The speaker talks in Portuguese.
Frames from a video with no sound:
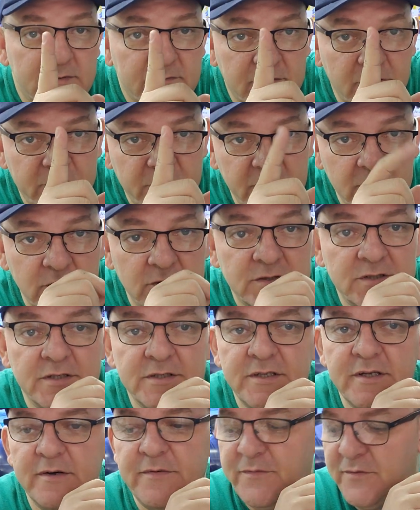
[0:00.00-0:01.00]
Vamos falar hoje de
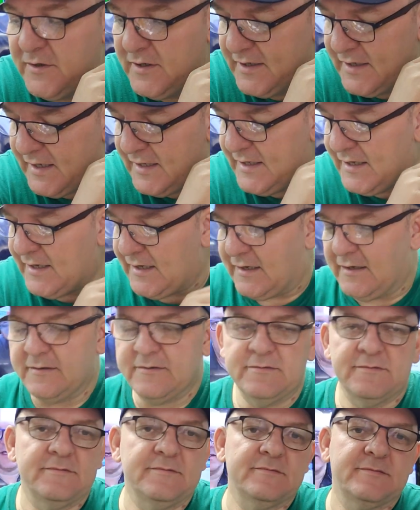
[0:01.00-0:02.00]
interfone,
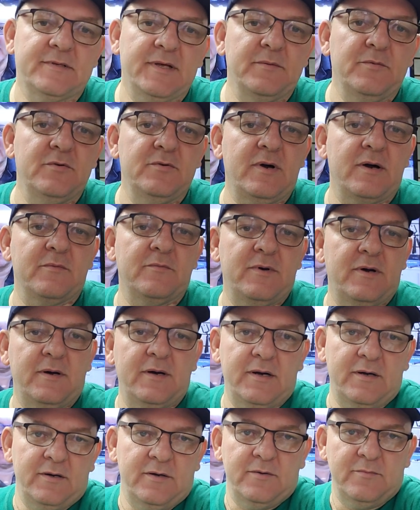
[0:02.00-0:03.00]
galera. Tem uma,
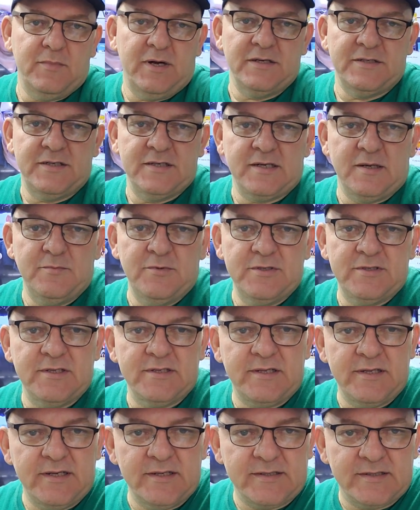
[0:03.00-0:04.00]
uma, uma dica muito
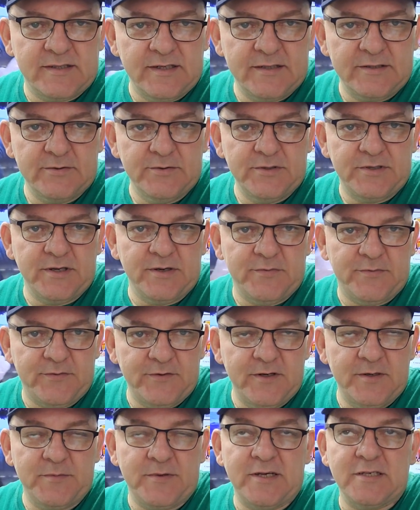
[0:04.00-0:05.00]
interessante no
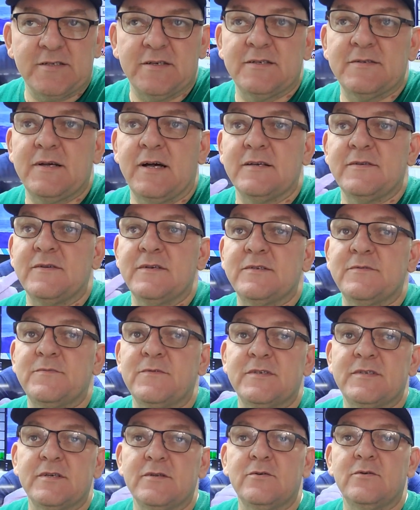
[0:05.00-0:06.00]
interfone, que às vezes, às vezes
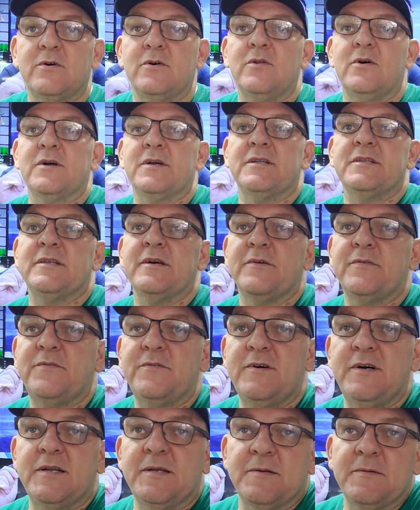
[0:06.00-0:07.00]
você não coloca
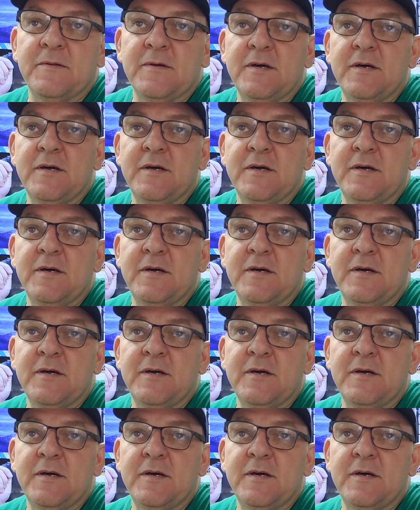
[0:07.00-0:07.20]
interfone